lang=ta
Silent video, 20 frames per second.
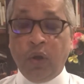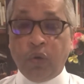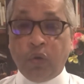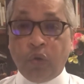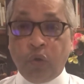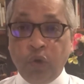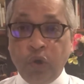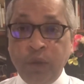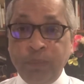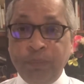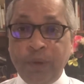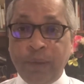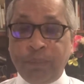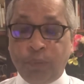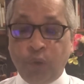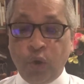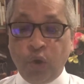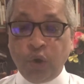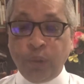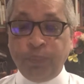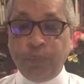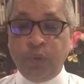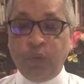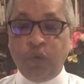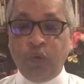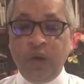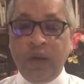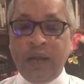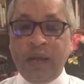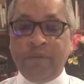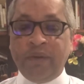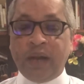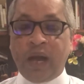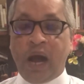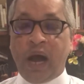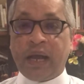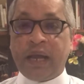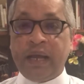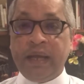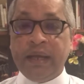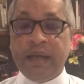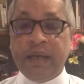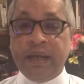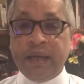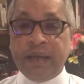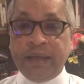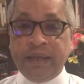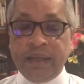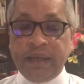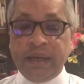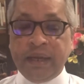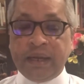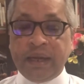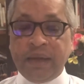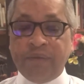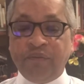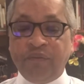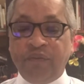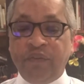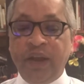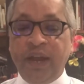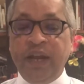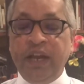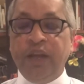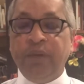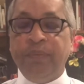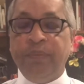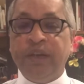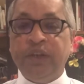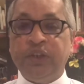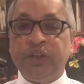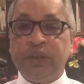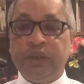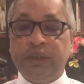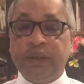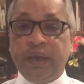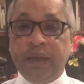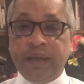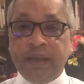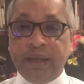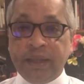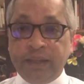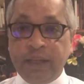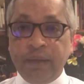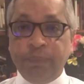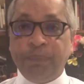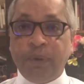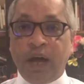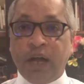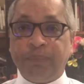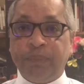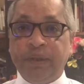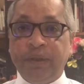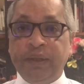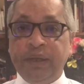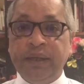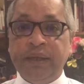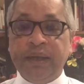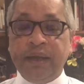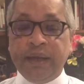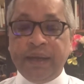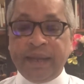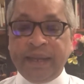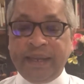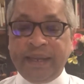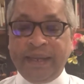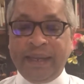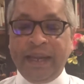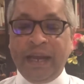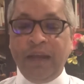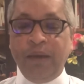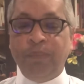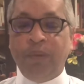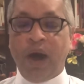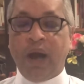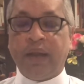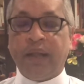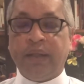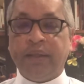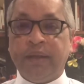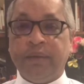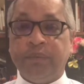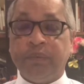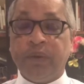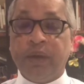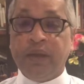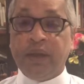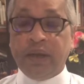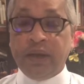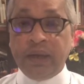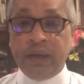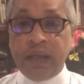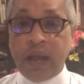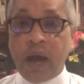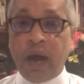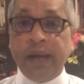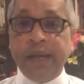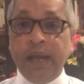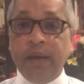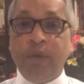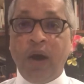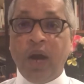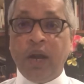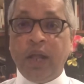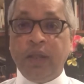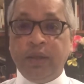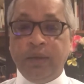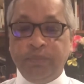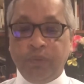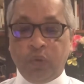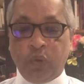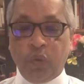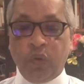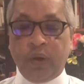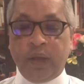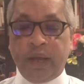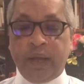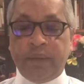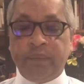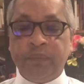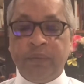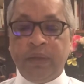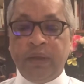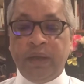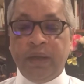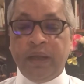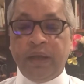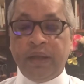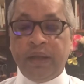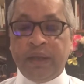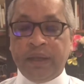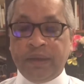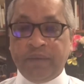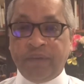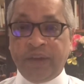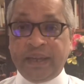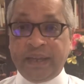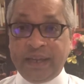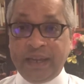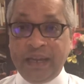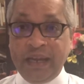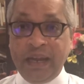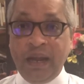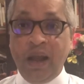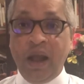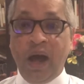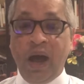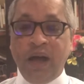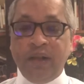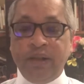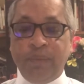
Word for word: குடும்ப பொறுப்பு உள்ளவராக இருக்க வேண்டும் என்று எதிர்பார்ப்பது இயல்பானது நியாயமானதும் கூட இவை இல்லாத